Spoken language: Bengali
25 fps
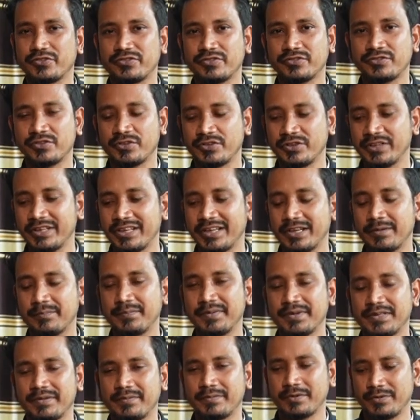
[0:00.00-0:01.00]
প্রসেসর দিয়ে
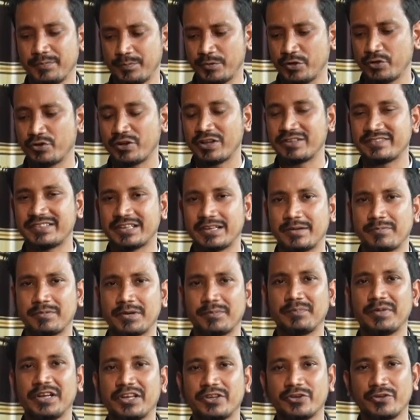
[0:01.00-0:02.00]
টোটাল
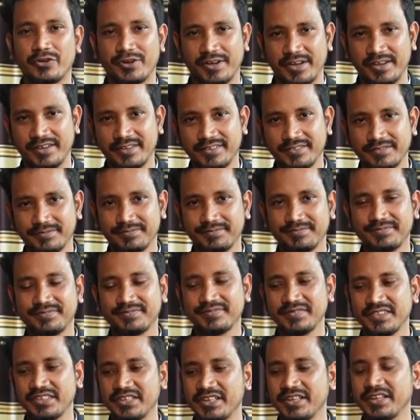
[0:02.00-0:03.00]
সেটআপটা বিল্ড করা আচ্ছা
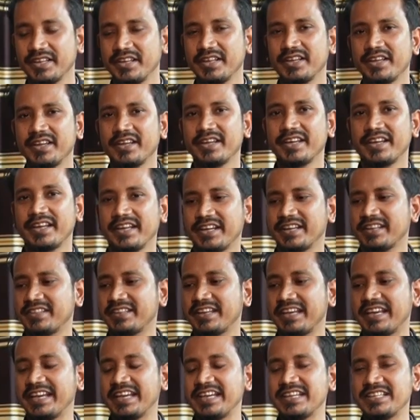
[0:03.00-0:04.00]
এটা কি কি থাকছে আর
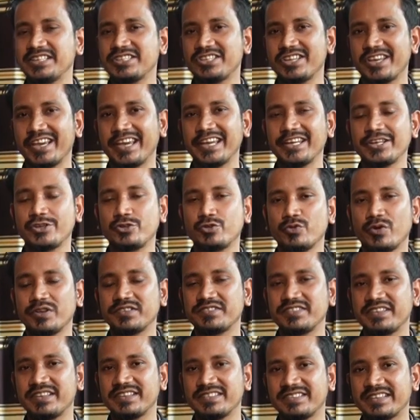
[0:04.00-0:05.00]
এটাতে এইচ এইট ওয়ান
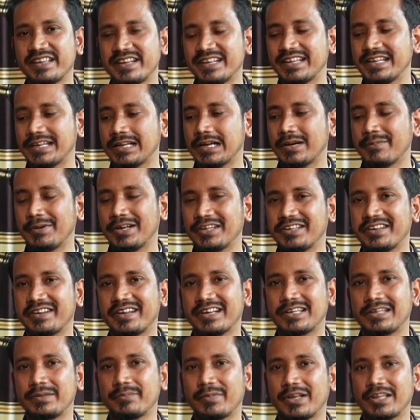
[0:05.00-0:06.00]
সিরিজের গিগাবাইটের
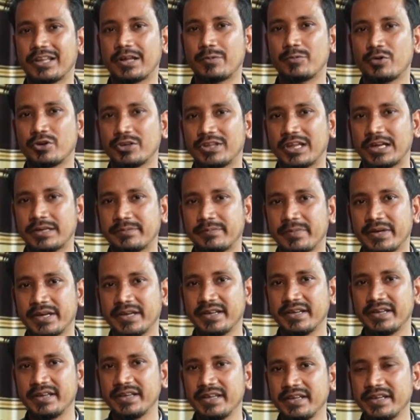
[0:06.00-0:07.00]
একটি মাদারবোর্ড থাকবে
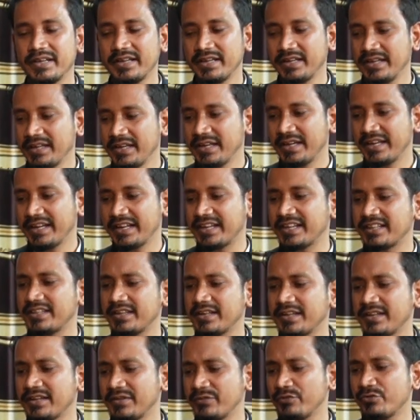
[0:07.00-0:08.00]
হ্যাঁ
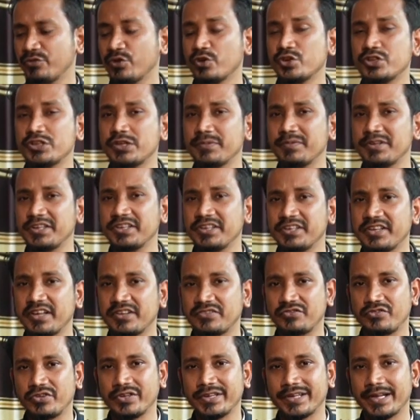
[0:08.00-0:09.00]
এটাতে ফোর জিবি
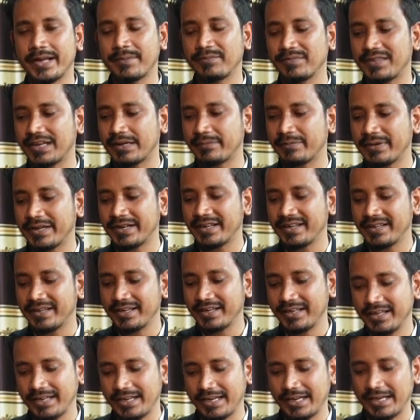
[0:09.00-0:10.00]
RAM থ্রি র্যাম থাকবে
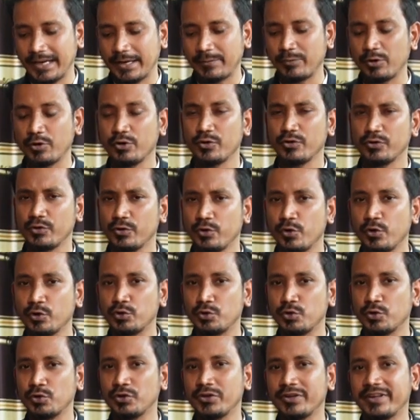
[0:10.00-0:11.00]
এবং
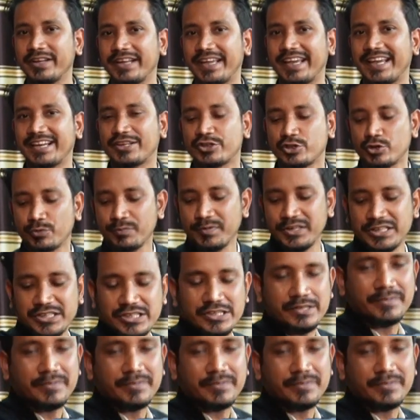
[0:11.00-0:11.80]
নতুন একশো বিশ